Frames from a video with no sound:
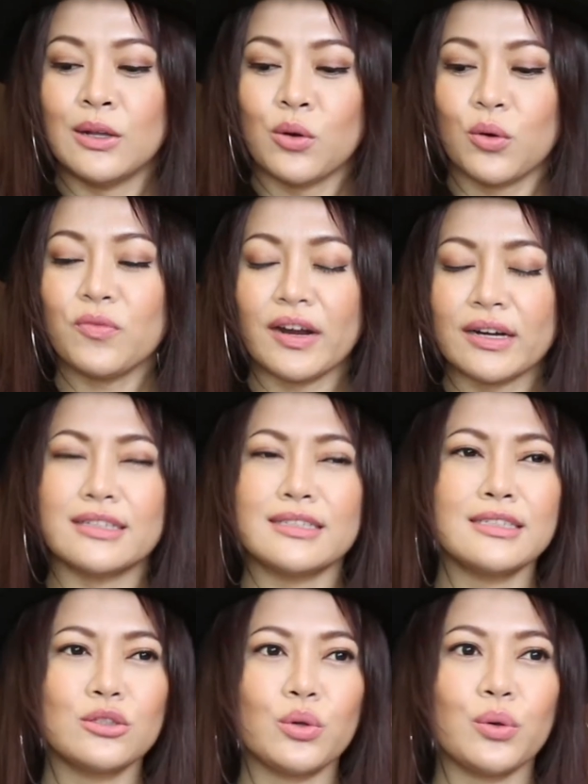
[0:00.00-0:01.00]
我反而
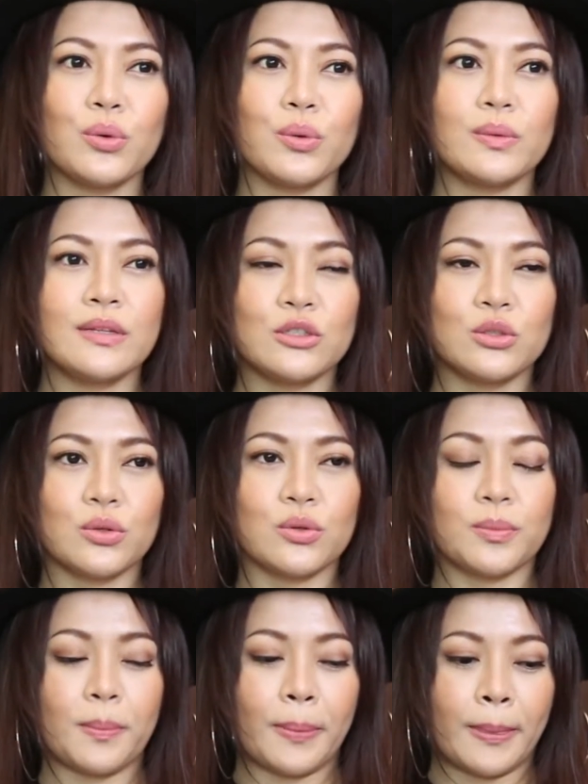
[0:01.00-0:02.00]
是对于那种，
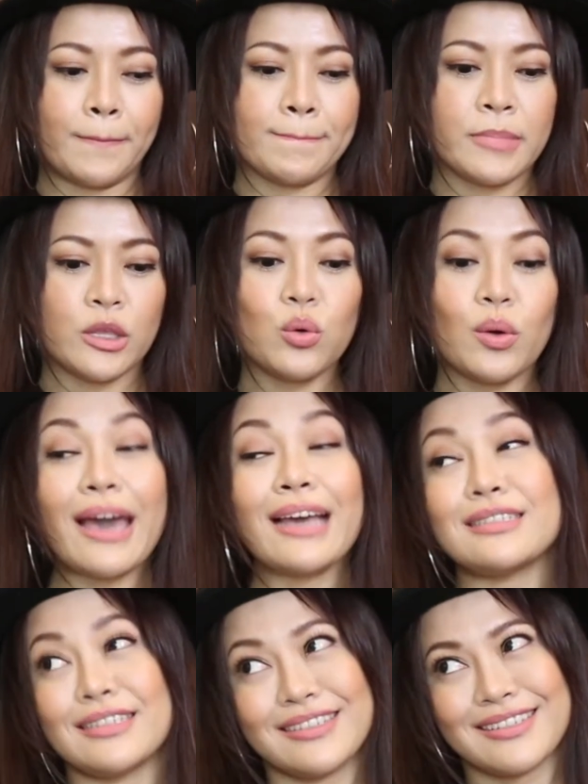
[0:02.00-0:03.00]
因为我
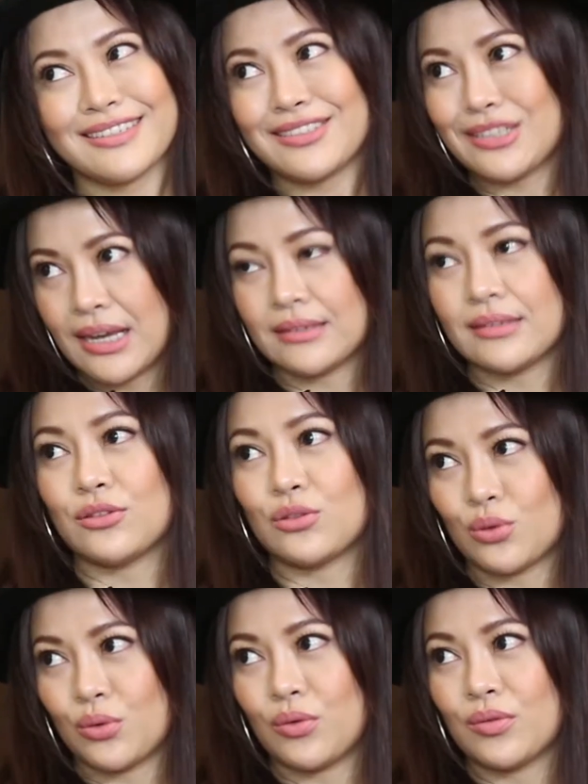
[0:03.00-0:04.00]
爱情的歌唱很
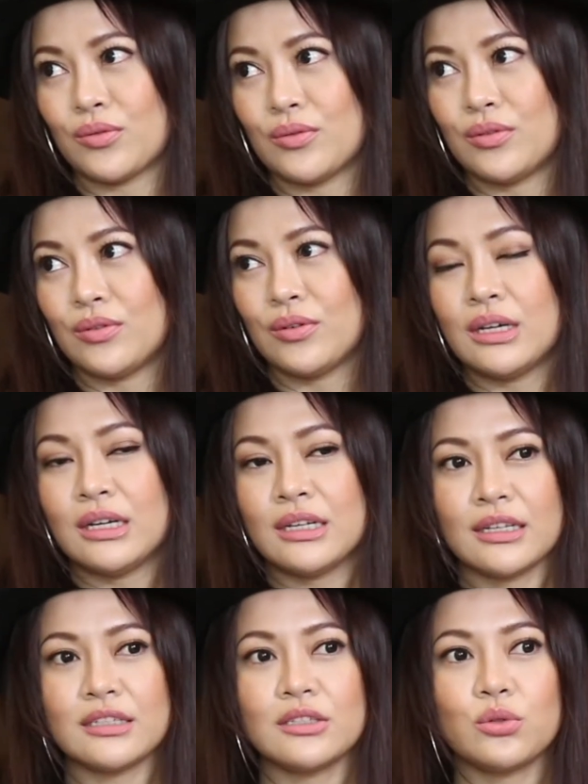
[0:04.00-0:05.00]
多，嗯，
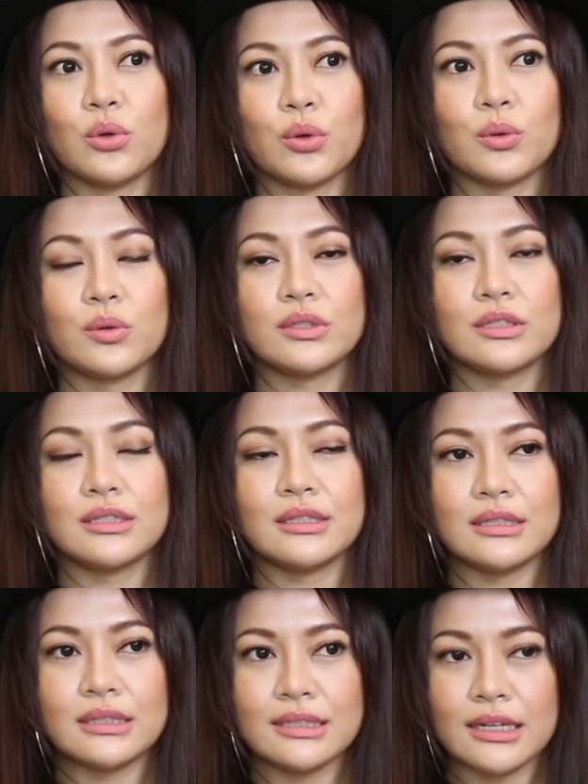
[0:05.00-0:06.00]
但是对于
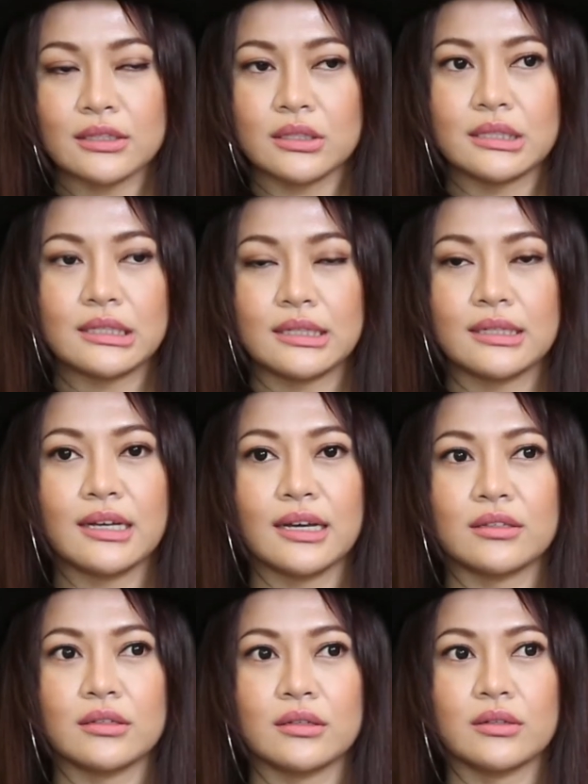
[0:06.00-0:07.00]
这样子情
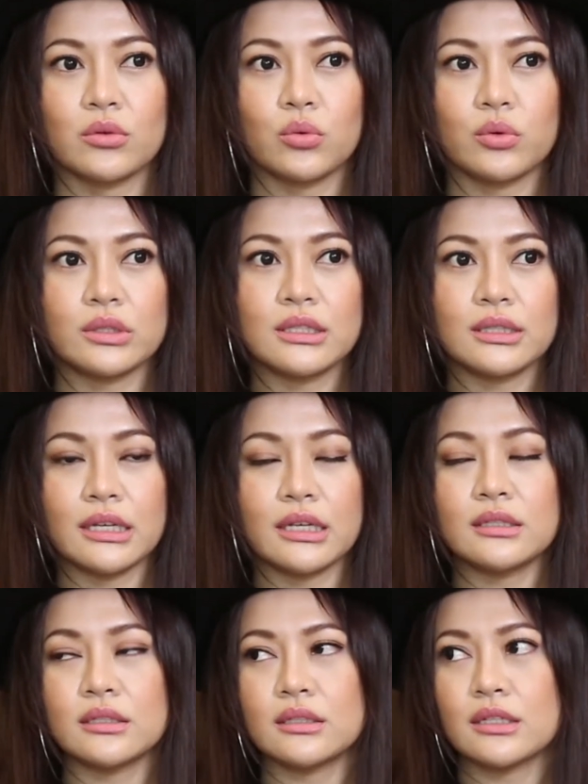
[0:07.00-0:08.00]
感的，我是第
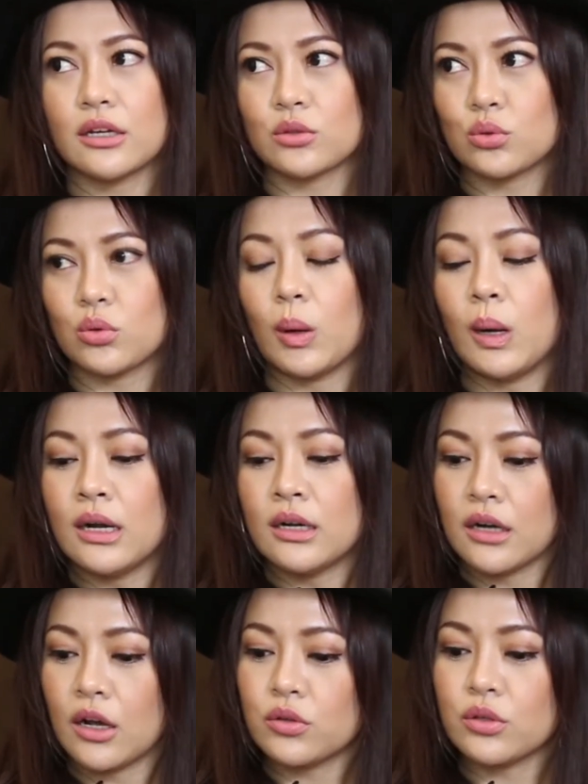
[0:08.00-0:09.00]
一次这样做，
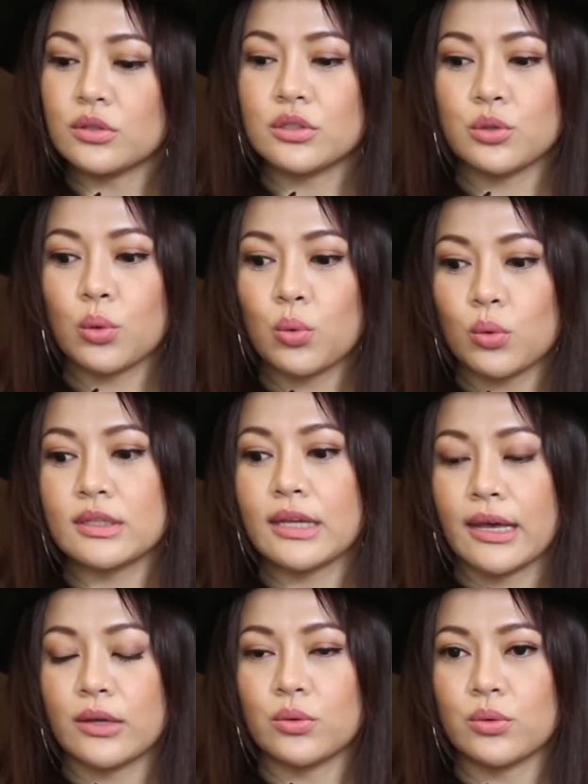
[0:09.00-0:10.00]
然后又是用国
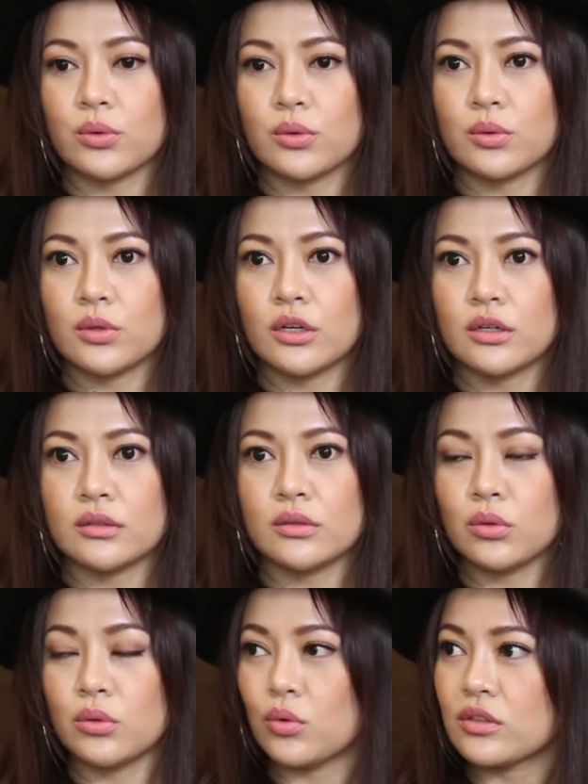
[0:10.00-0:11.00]
台语，呃，因
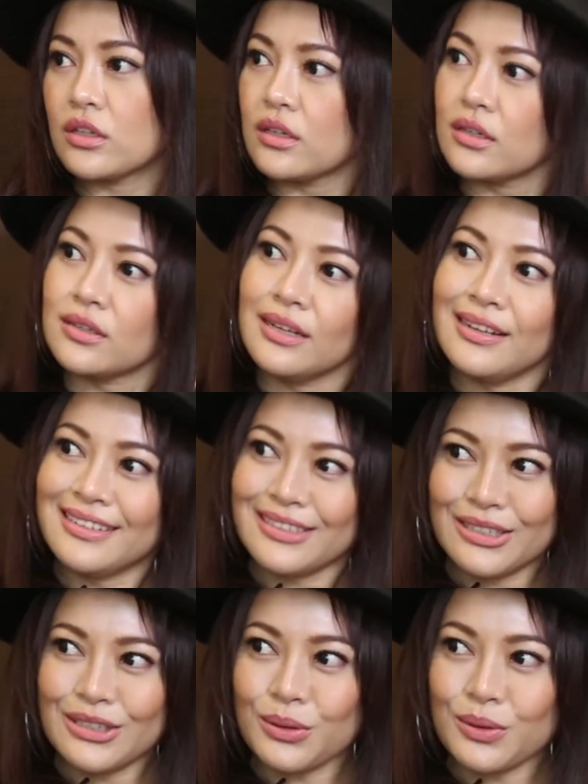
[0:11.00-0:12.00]
为我的
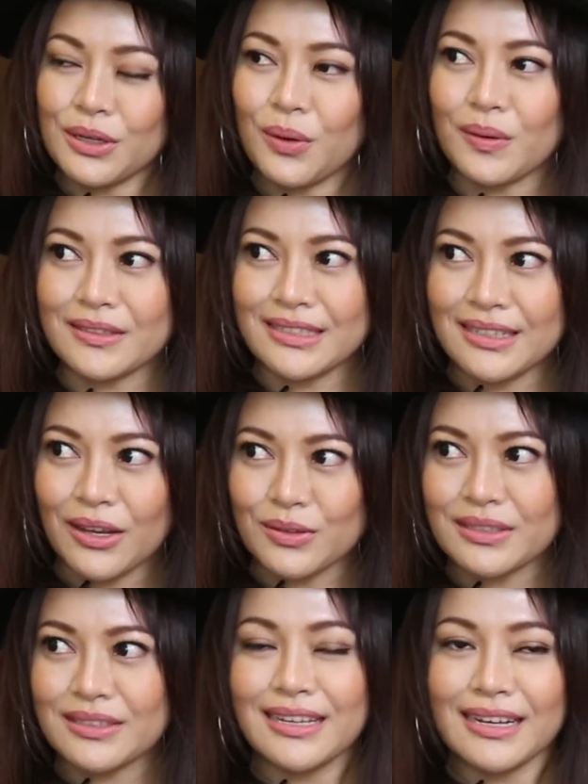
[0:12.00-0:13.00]
师兄萧煌奇
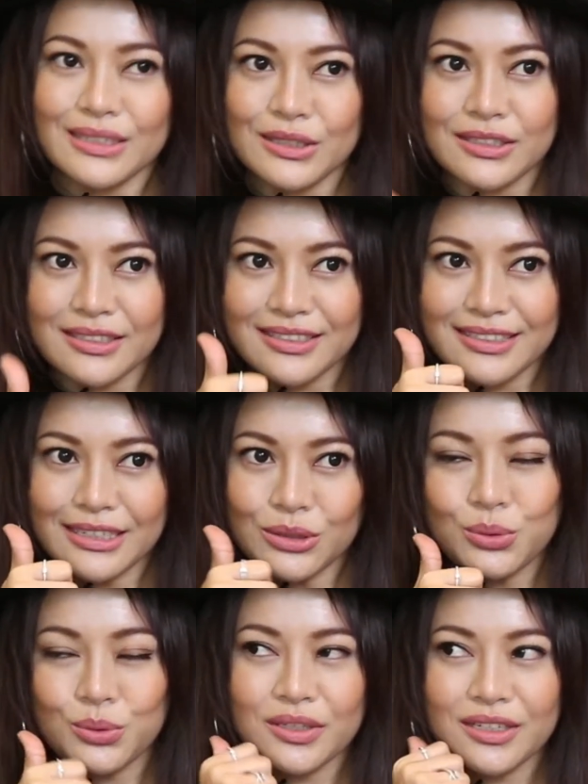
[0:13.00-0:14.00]
老师，他是
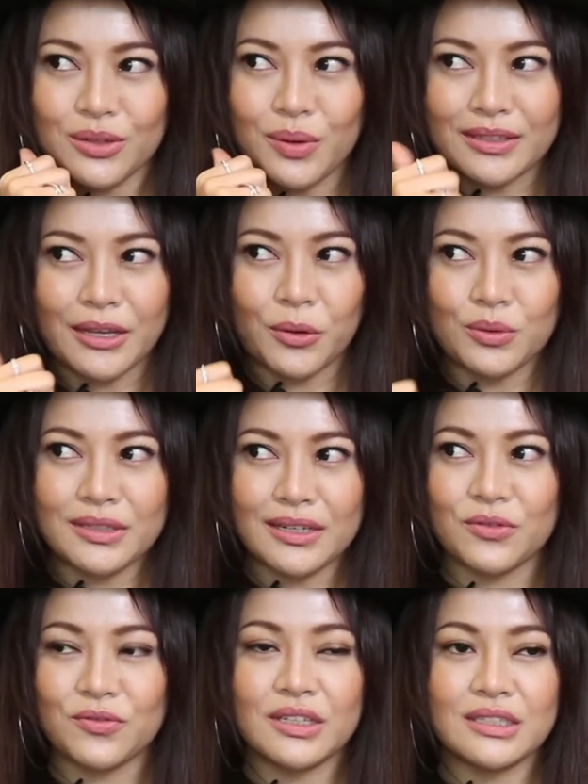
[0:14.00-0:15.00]
金曲歌王，台语
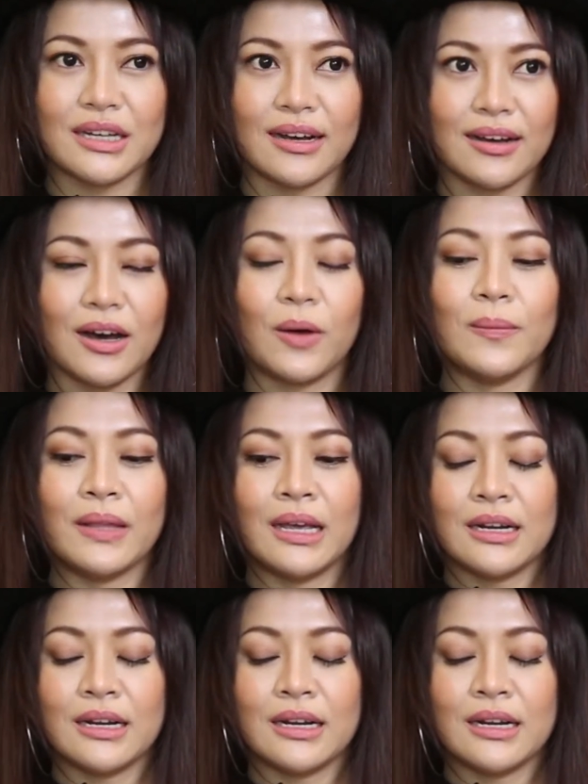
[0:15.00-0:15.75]
唱的非常好。